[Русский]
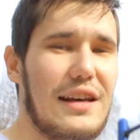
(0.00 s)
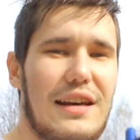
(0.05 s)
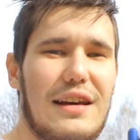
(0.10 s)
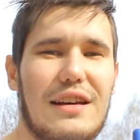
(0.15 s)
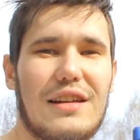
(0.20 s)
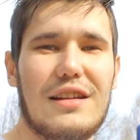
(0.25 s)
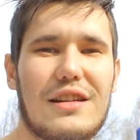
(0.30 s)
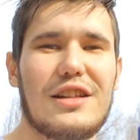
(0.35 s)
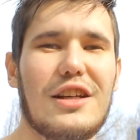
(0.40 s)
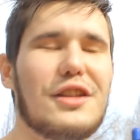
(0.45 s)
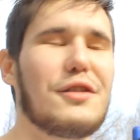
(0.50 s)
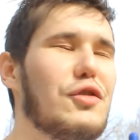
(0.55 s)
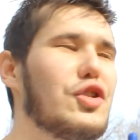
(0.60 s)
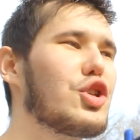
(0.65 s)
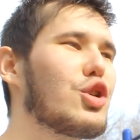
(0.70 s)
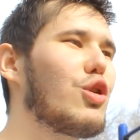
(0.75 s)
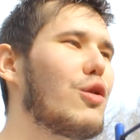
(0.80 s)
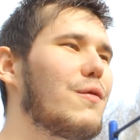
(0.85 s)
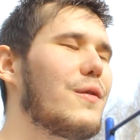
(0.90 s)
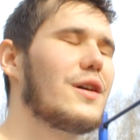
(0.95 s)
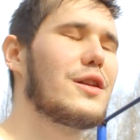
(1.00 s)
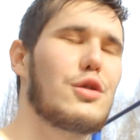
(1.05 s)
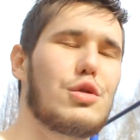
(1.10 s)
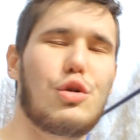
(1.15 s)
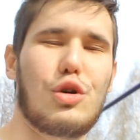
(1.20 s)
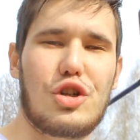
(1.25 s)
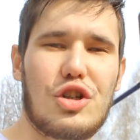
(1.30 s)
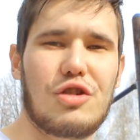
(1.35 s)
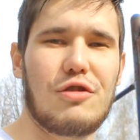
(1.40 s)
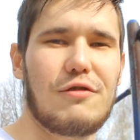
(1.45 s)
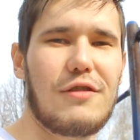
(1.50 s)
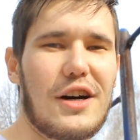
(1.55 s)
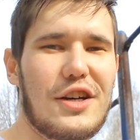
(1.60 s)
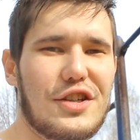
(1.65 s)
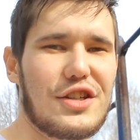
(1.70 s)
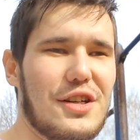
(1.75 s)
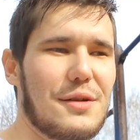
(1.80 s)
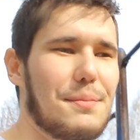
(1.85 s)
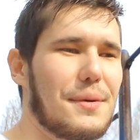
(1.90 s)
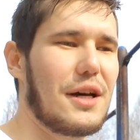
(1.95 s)
И для новичков это очень
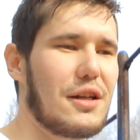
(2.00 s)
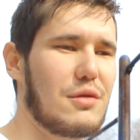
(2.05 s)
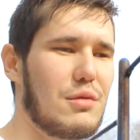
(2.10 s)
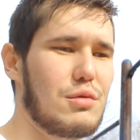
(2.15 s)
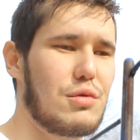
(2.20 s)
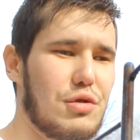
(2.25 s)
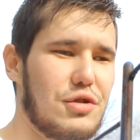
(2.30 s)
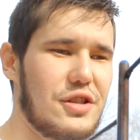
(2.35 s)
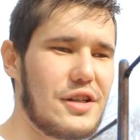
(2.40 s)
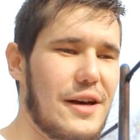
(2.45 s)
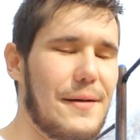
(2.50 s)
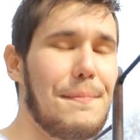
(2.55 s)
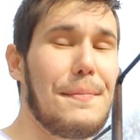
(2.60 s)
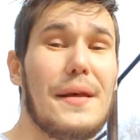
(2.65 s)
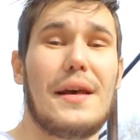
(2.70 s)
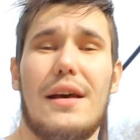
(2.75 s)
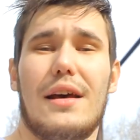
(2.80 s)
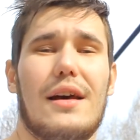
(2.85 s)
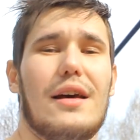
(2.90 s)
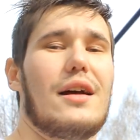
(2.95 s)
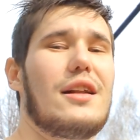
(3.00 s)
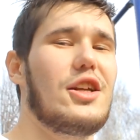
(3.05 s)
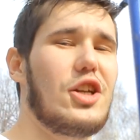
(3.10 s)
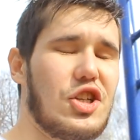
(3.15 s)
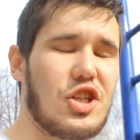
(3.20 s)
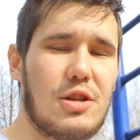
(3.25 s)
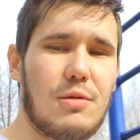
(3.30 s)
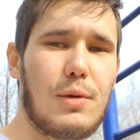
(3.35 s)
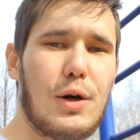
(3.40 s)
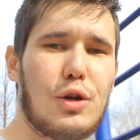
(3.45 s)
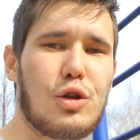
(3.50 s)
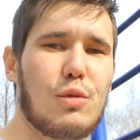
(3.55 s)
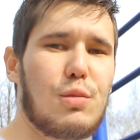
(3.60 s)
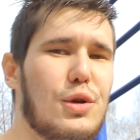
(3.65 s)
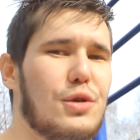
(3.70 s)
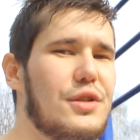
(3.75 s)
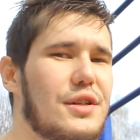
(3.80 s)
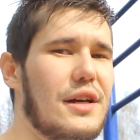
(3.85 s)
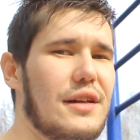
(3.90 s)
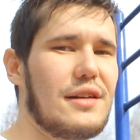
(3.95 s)
важно, поэтому, друзья, лично мое
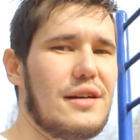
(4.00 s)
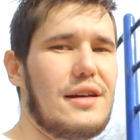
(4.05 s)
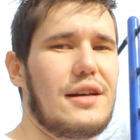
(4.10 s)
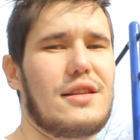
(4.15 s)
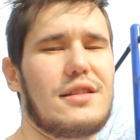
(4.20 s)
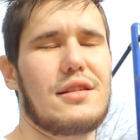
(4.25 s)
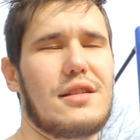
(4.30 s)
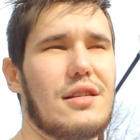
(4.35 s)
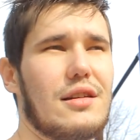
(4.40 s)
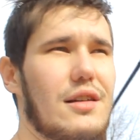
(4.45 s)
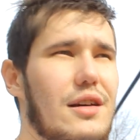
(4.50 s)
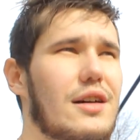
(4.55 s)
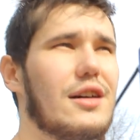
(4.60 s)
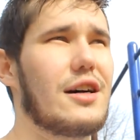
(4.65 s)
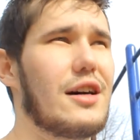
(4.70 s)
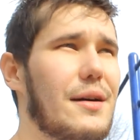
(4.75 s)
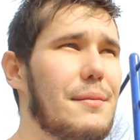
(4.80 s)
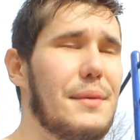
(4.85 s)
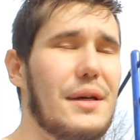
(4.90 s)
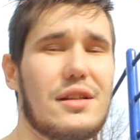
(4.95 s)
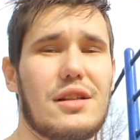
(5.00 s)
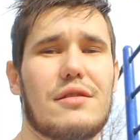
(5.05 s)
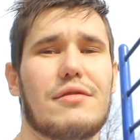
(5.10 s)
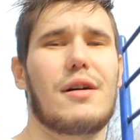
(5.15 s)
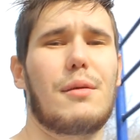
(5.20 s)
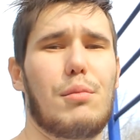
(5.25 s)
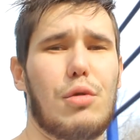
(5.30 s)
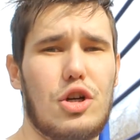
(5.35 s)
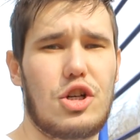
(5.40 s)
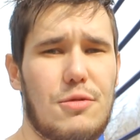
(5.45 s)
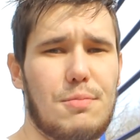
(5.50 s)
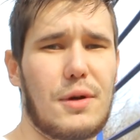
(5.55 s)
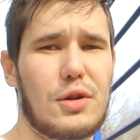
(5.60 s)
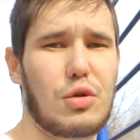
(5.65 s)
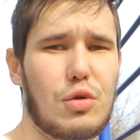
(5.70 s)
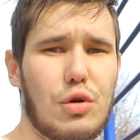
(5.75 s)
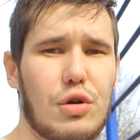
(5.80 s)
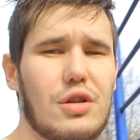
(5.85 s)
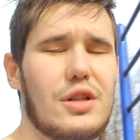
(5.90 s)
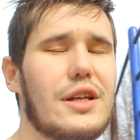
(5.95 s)
наблюдение, этот э, метод вам больше
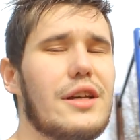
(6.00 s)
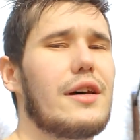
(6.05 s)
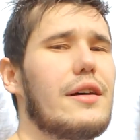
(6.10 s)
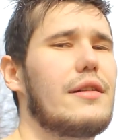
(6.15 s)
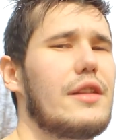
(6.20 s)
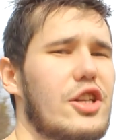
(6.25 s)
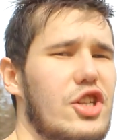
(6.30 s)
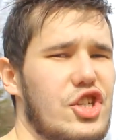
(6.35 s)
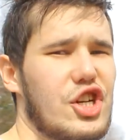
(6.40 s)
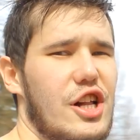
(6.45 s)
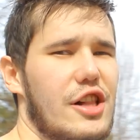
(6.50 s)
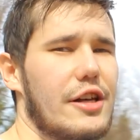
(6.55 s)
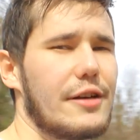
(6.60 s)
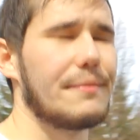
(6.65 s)
подходит для начала.